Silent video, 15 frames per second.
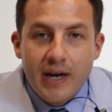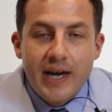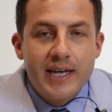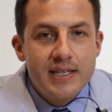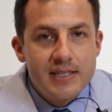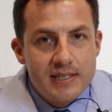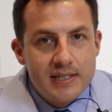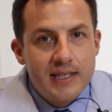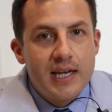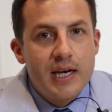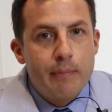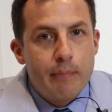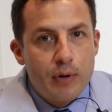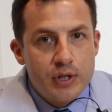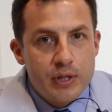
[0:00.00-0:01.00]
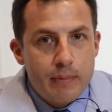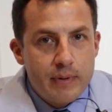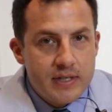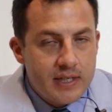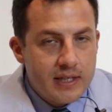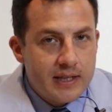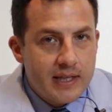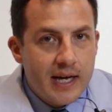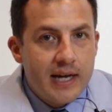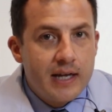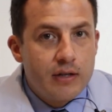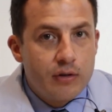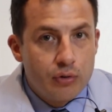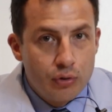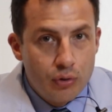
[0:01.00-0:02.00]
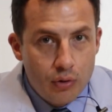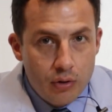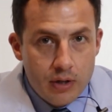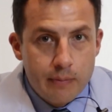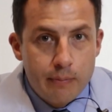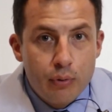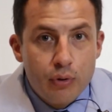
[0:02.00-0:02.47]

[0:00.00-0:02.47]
aí sim ele pode apresentar dor